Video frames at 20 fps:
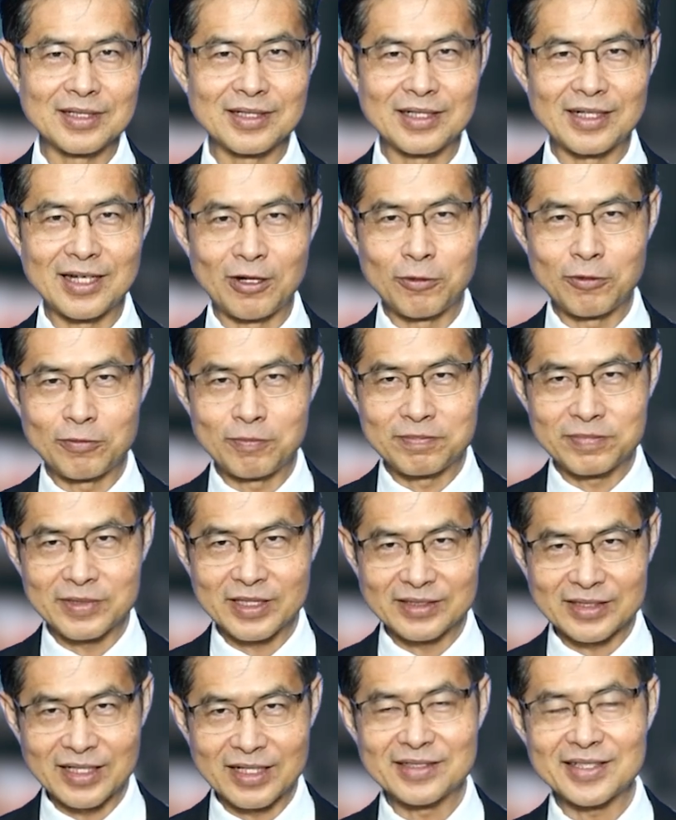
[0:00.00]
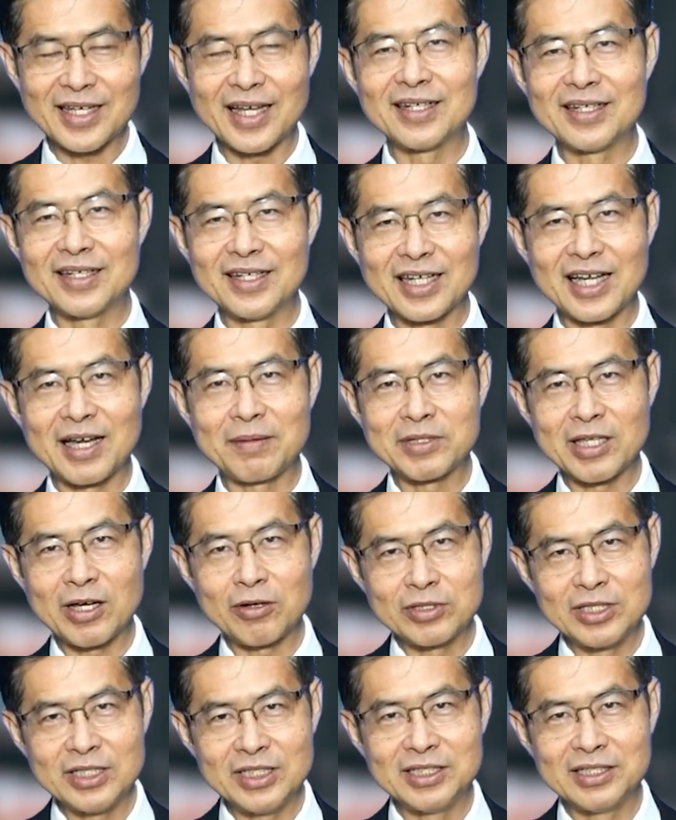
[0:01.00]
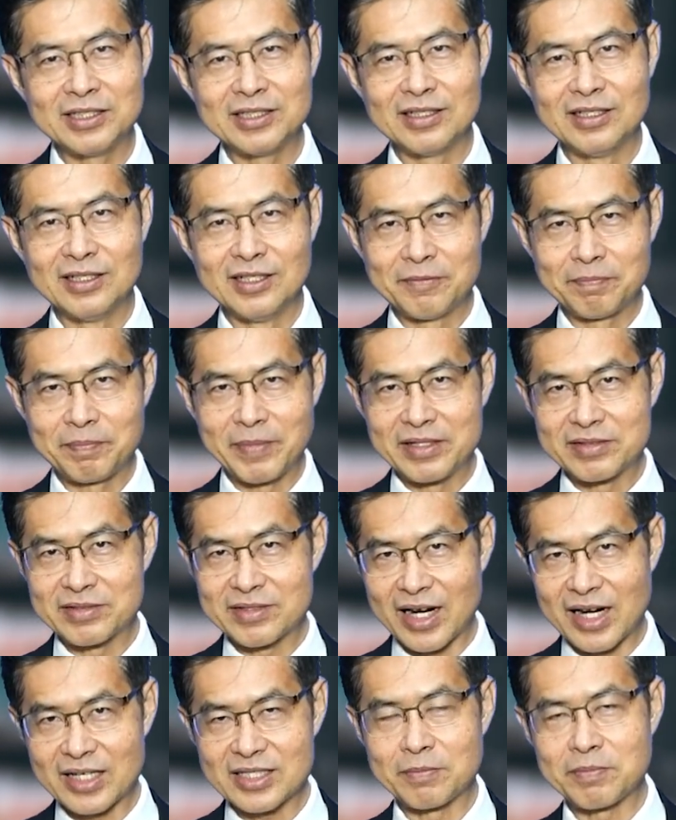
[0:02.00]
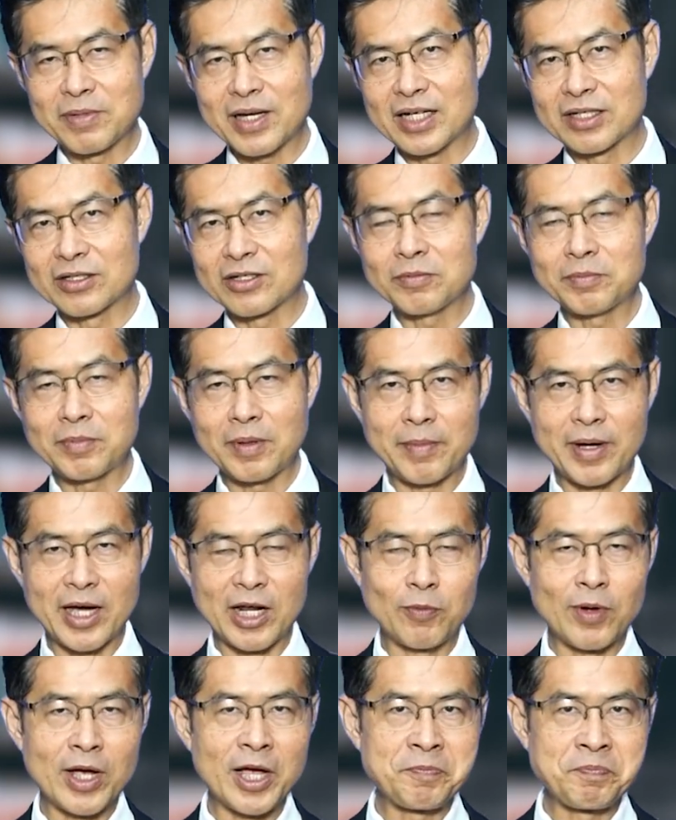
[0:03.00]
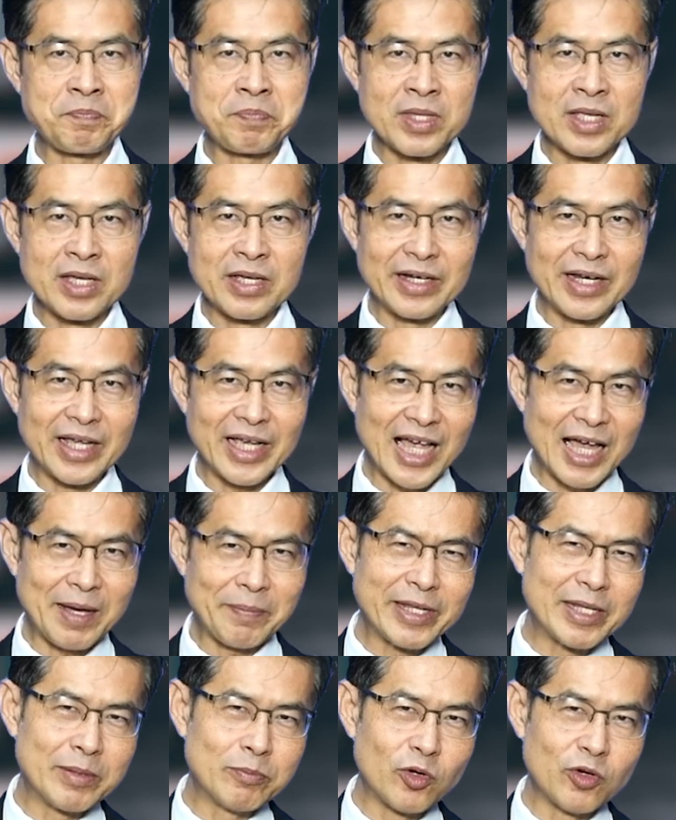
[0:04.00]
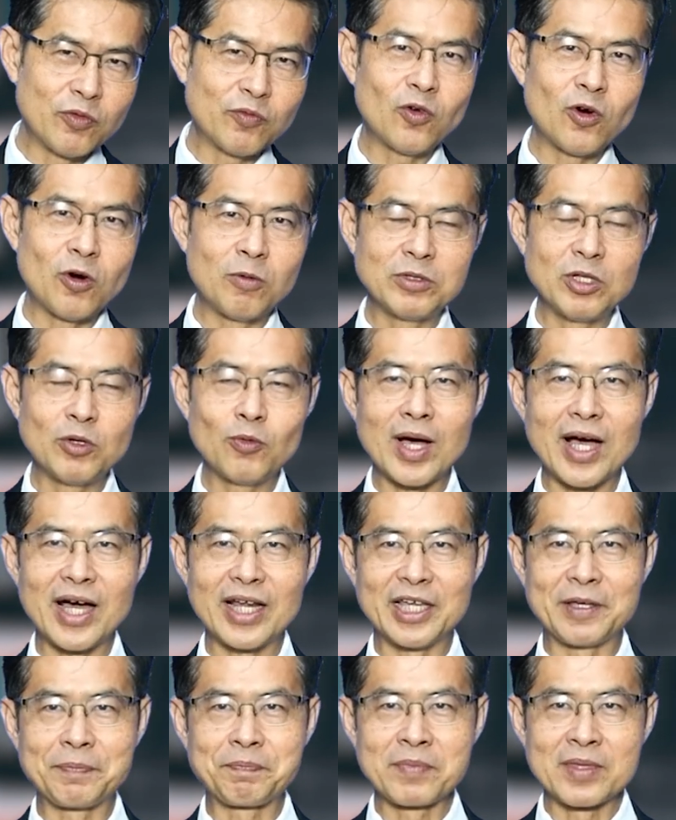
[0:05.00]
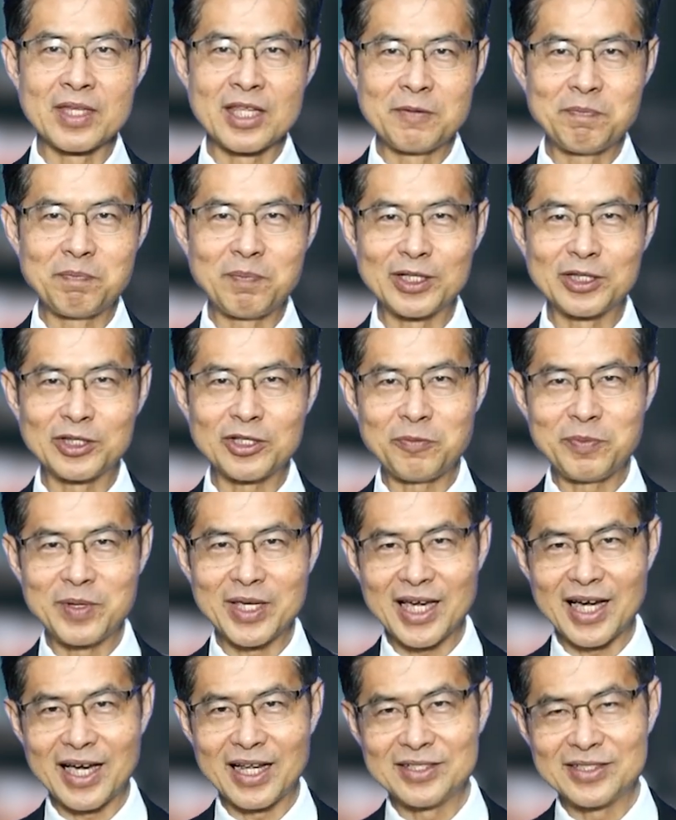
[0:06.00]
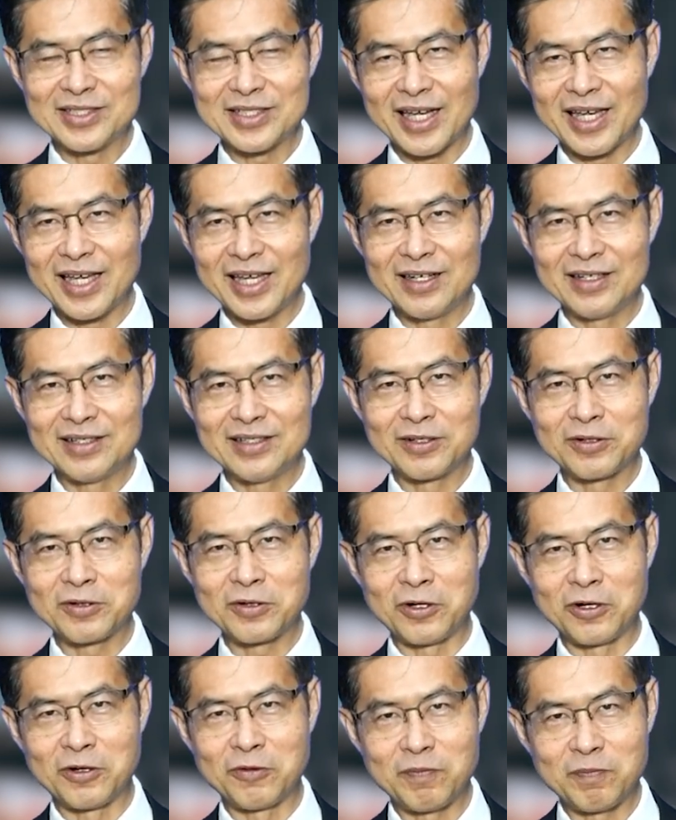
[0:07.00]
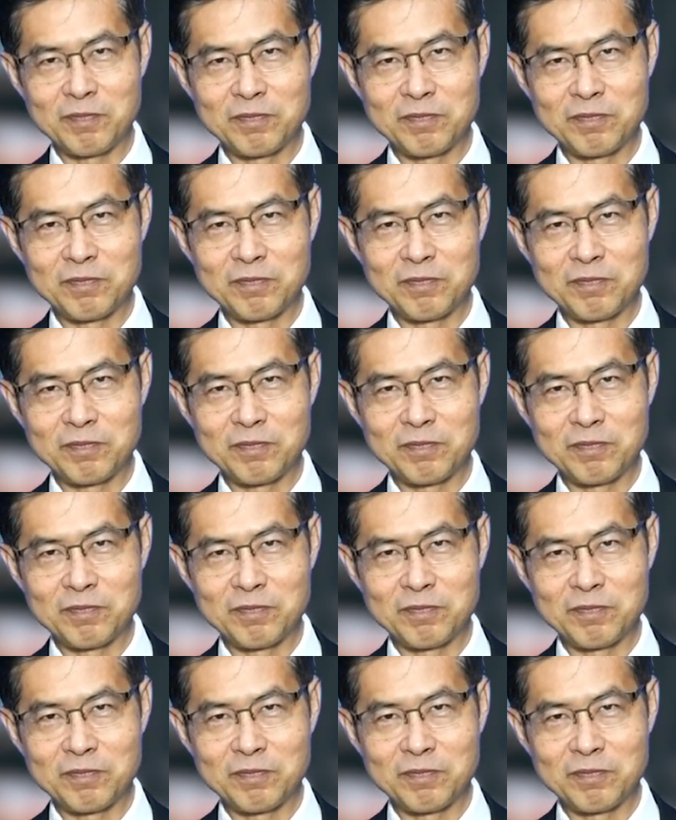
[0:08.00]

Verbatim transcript: เอาสั้นๆนะครับเท่าที่เป็นสาระสำคัญก็ประมาณว่าในการผลิตม้วนโฟม ที่ว่าเนี่ยมันต้องมีการใช้เรื่องของ